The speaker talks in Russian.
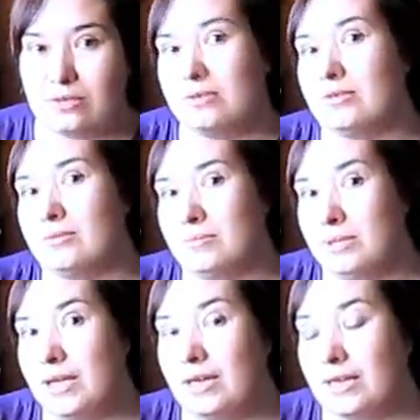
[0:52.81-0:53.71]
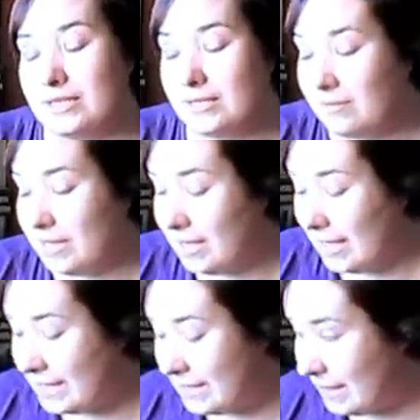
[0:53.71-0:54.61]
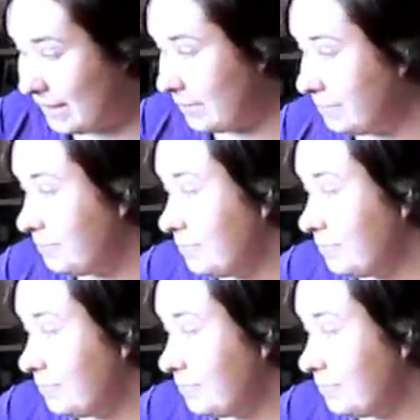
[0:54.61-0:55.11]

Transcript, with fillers: э, была красивая картинка.